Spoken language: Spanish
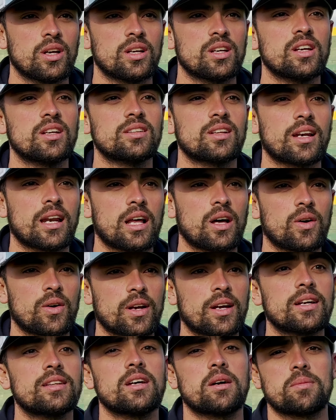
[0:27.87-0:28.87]
y
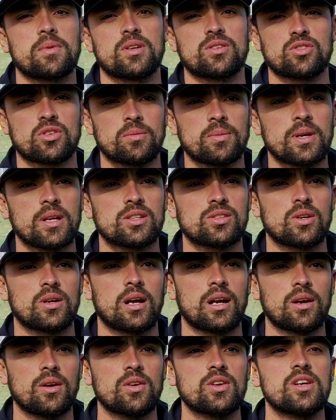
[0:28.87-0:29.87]
entrenadores que también son
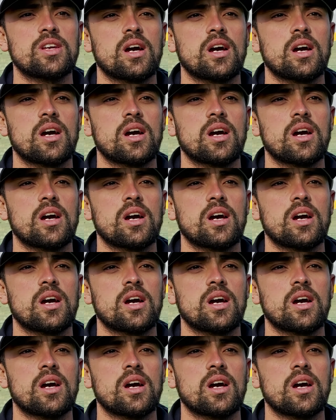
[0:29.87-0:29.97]
venezolanos